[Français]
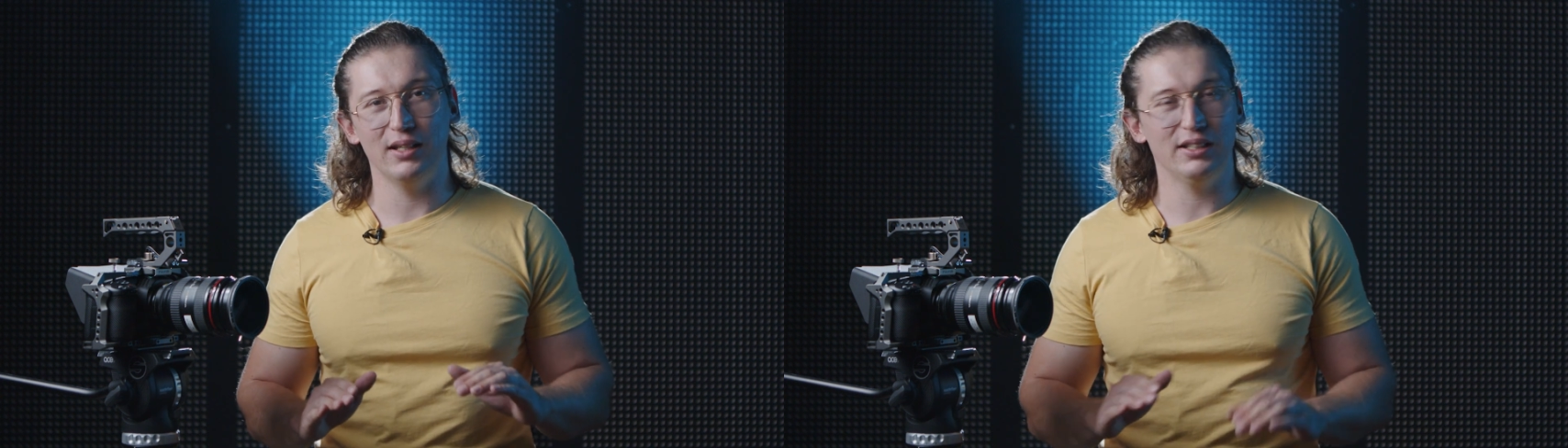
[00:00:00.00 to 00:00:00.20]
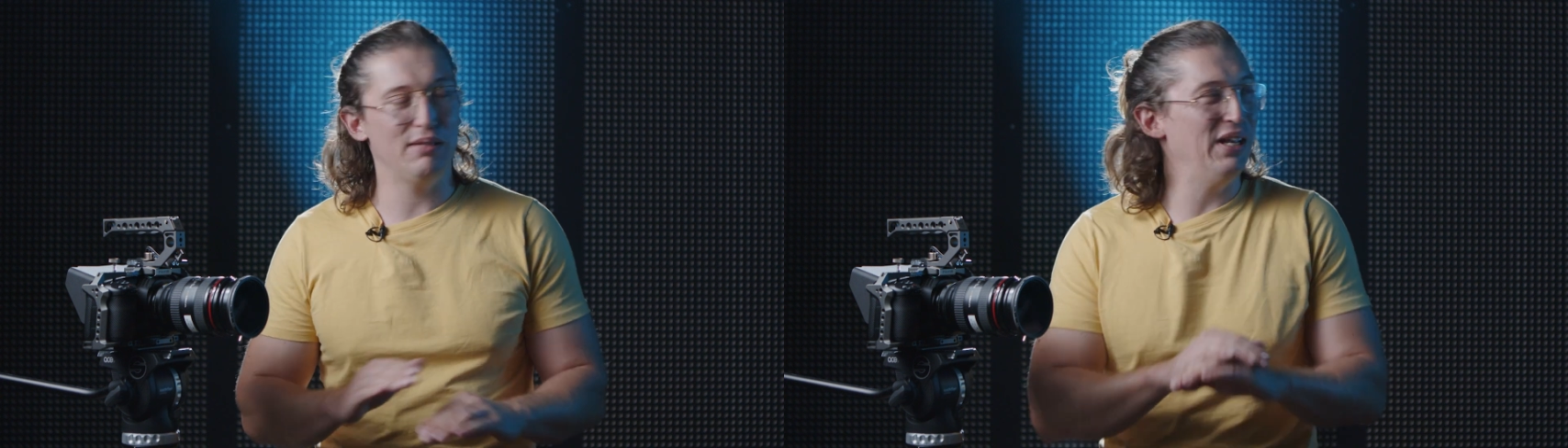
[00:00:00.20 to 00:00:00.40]

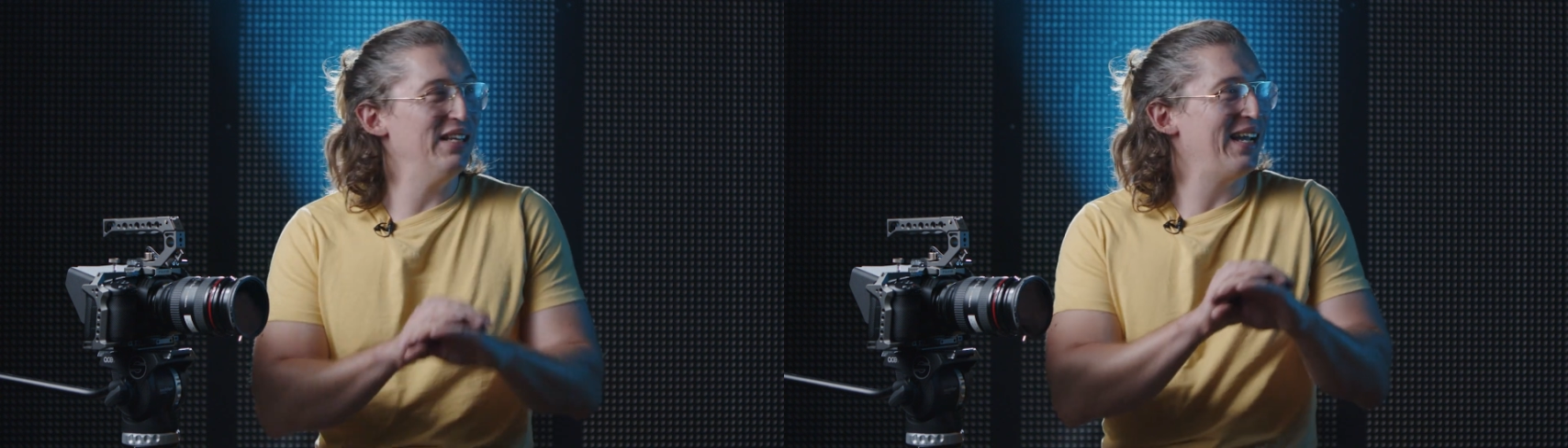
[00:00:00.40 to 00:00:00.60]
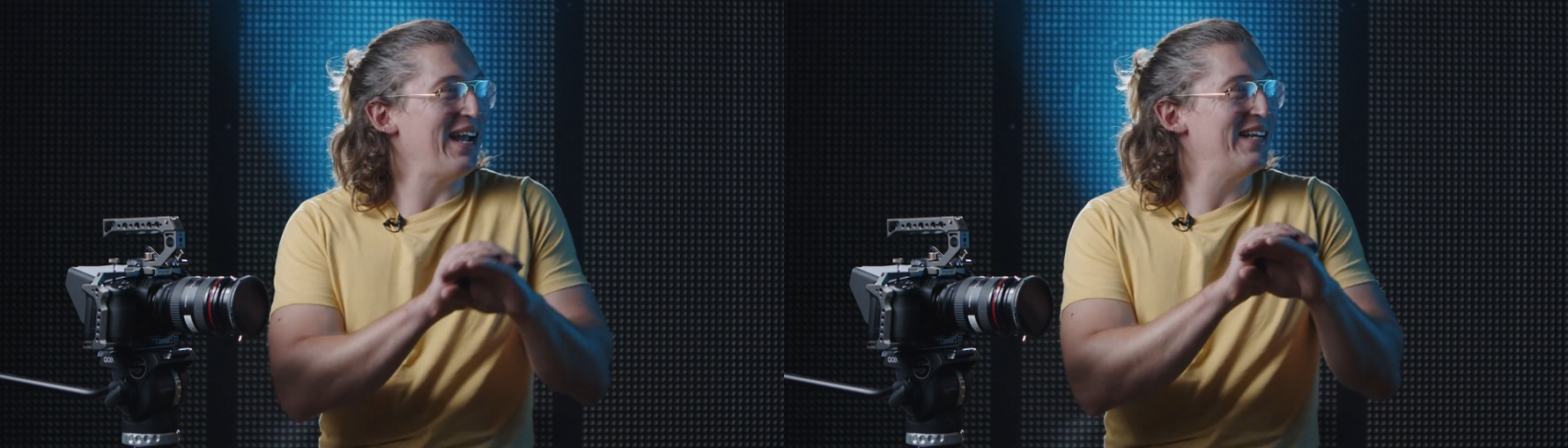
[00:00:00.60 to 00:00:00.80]
qui met
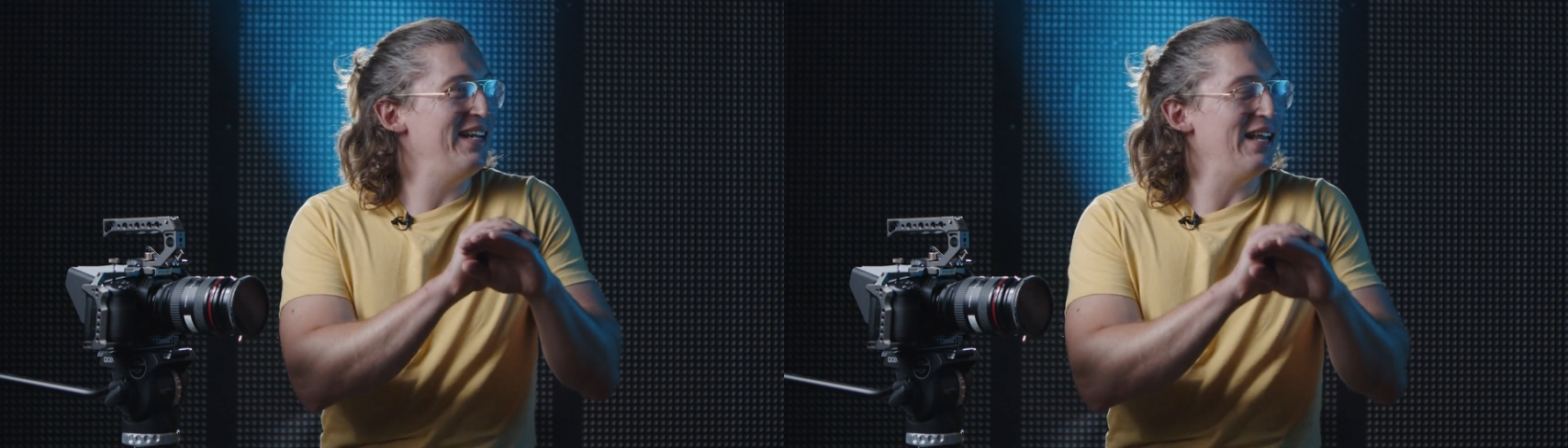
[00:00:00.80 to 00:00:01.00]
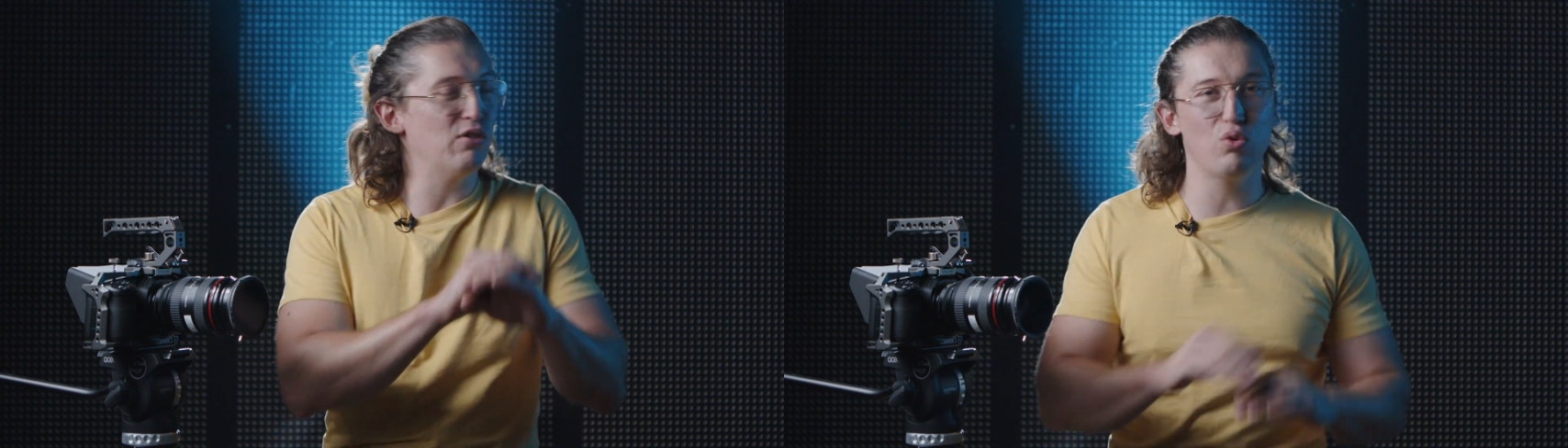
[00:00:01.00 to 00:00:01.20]
une
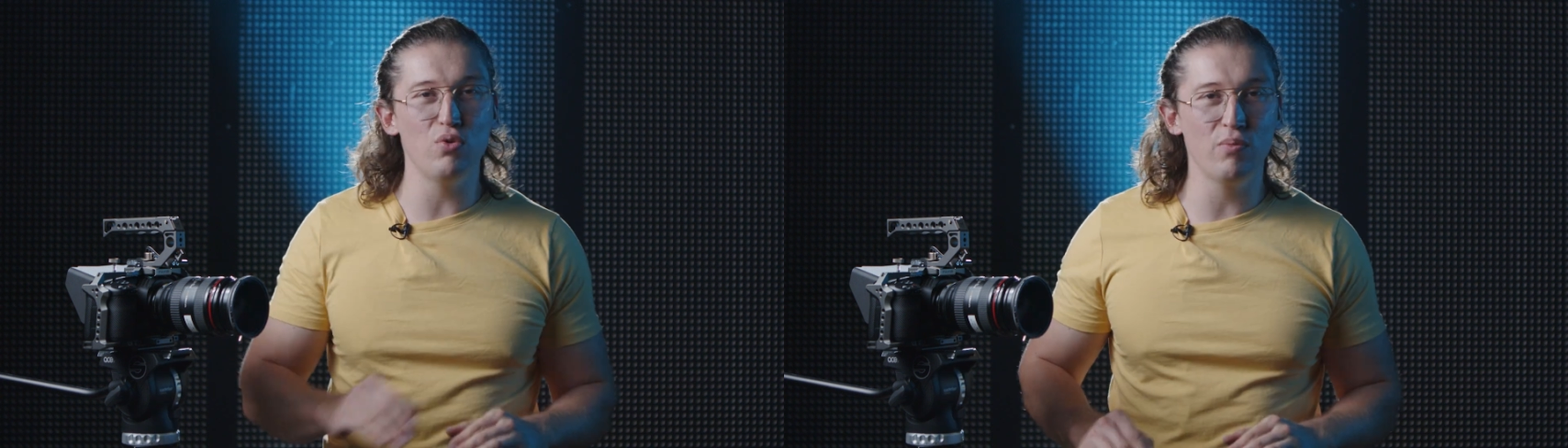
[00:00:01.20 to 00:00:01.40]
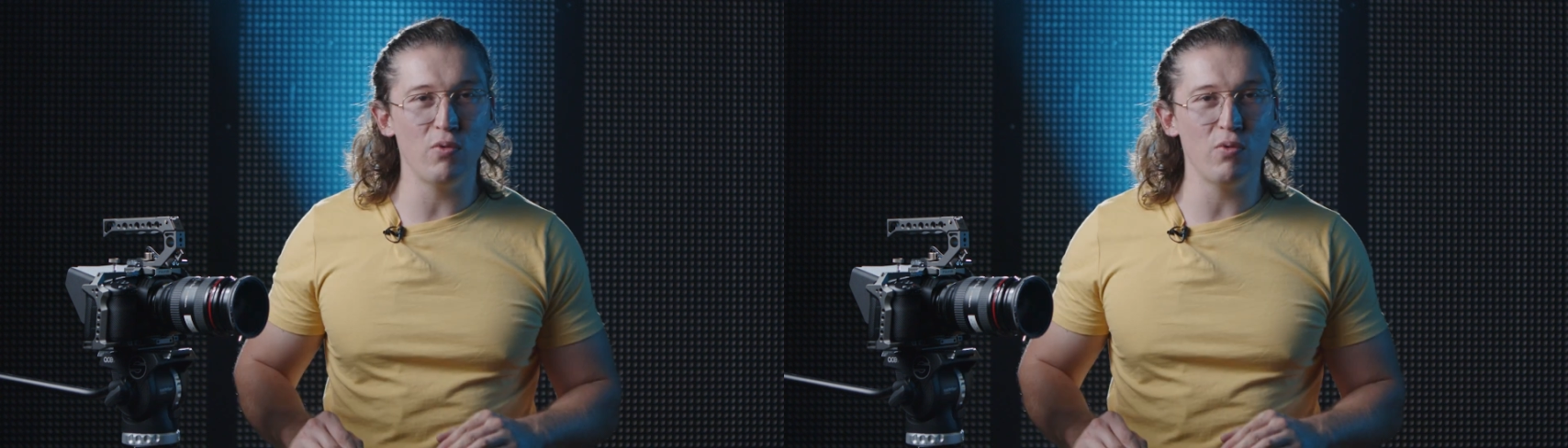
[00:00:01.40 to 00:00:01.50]
raclée à tout le